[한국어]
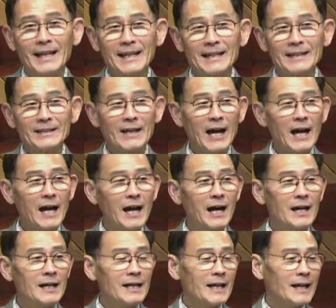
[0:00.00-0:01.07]

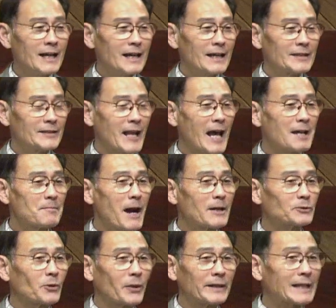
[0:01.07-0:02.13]
그가
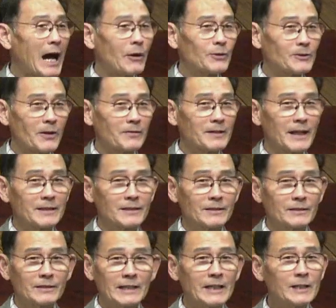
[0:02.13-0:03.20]
생방송에 나오기
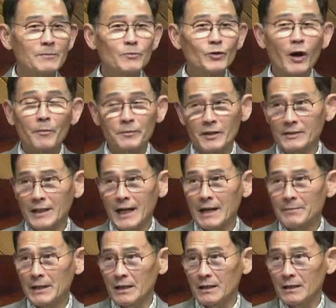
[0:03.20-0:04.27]
전까지는 이름도 없던
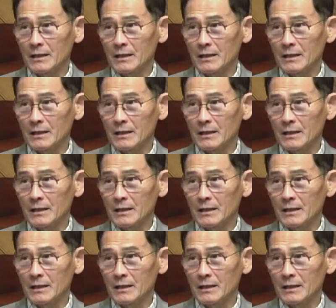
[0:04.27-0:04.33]
사람이